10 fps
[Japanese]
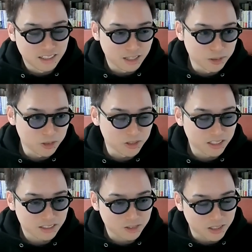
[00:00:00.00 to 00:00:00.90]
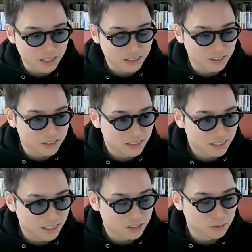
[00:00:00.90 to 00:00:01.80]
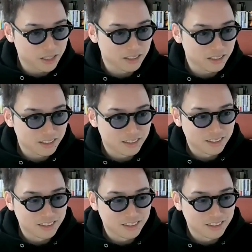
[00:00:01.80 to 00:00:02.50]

ラボットとか買ってるし、何十万円で。